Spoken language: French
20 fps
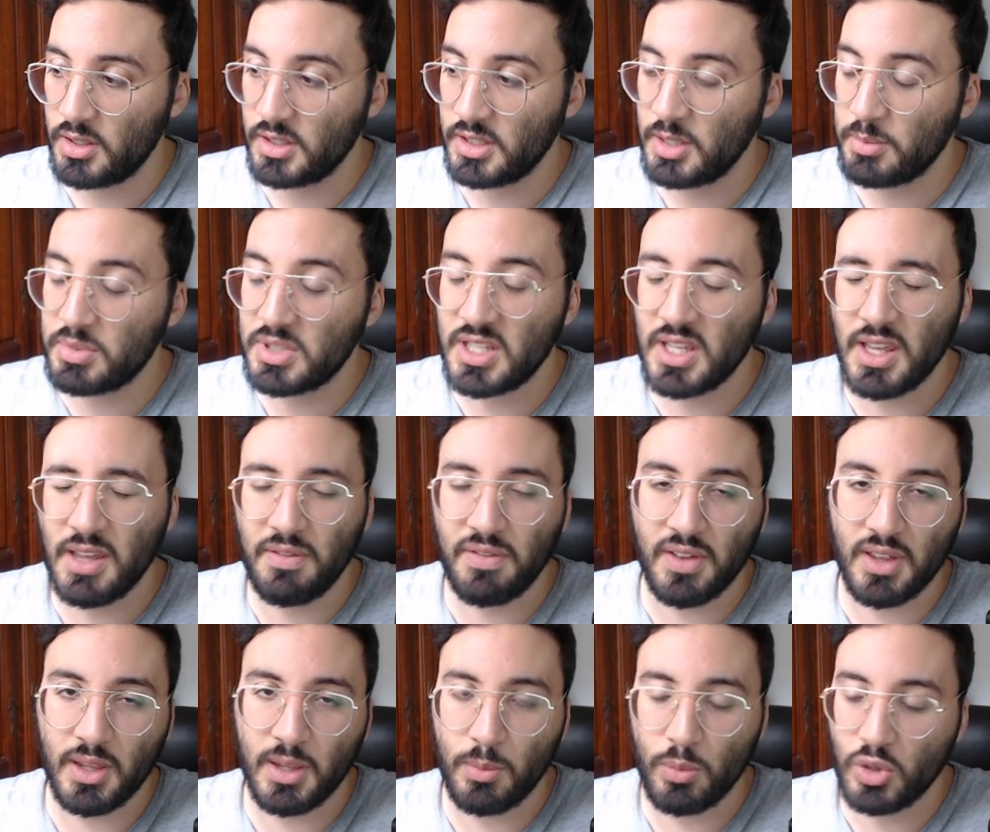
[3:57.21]
des petits
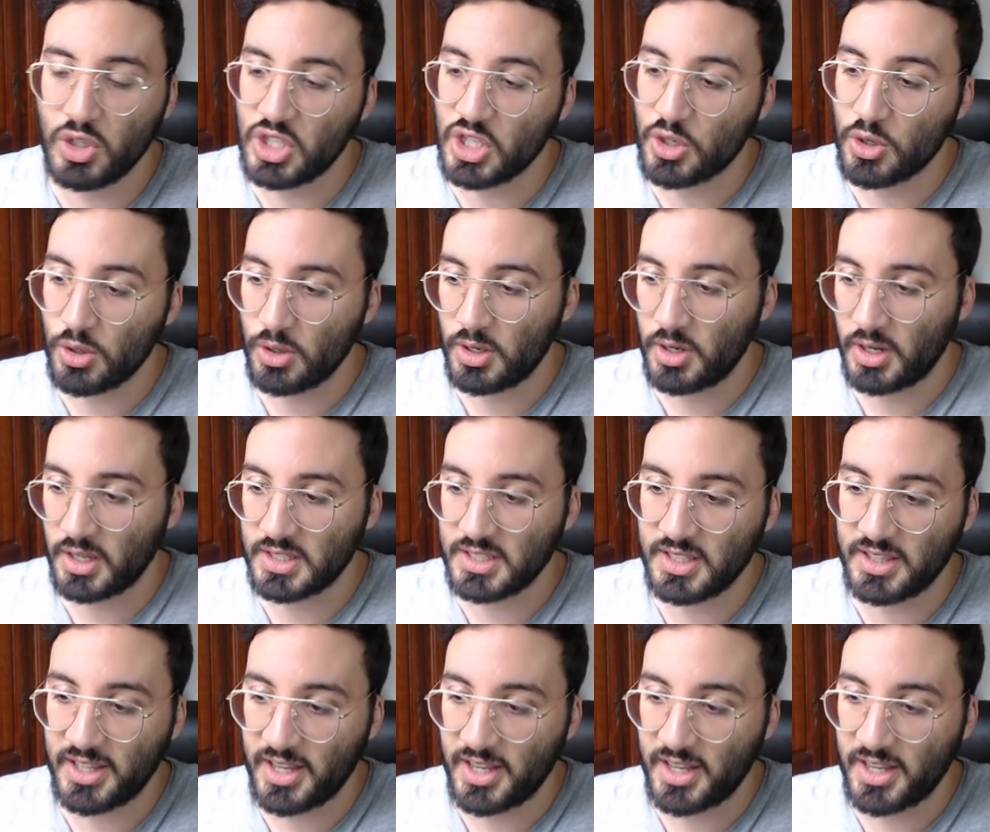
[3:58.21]
effets multicolores etc